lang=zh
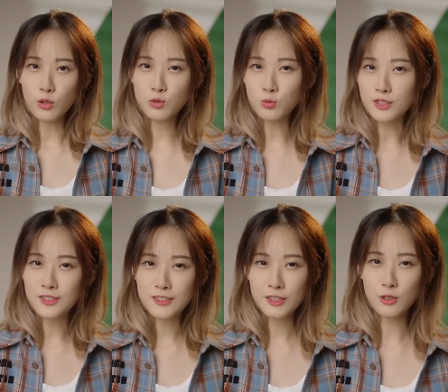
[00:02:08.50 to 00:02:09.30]
左
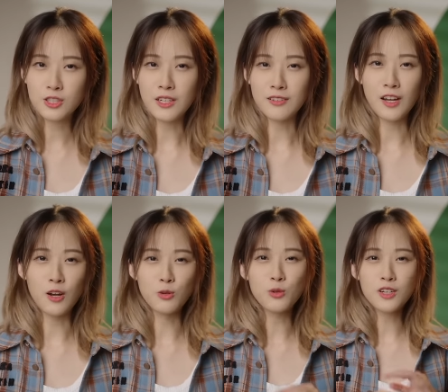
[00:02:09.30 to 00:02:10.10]
思右想，
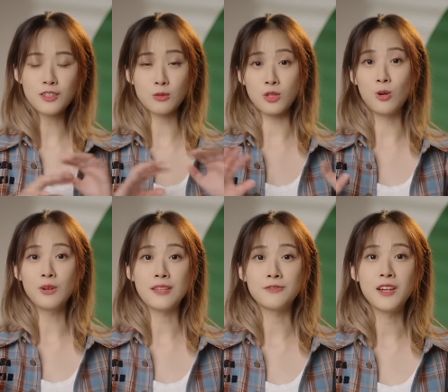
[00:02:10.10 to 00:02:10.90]
考虑过各种
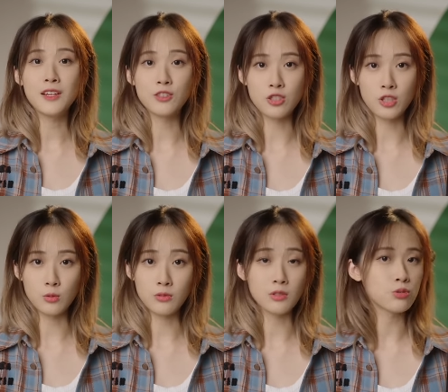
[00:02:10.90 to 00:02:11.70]
偷懒方案之
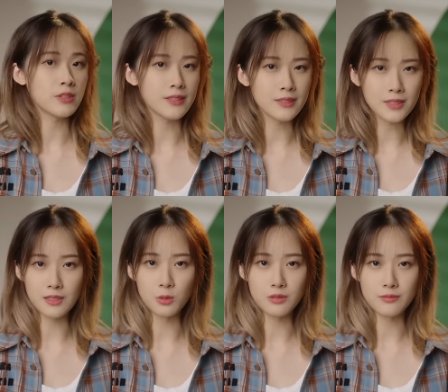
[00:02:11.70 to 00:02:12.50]
后，得出了一个结论：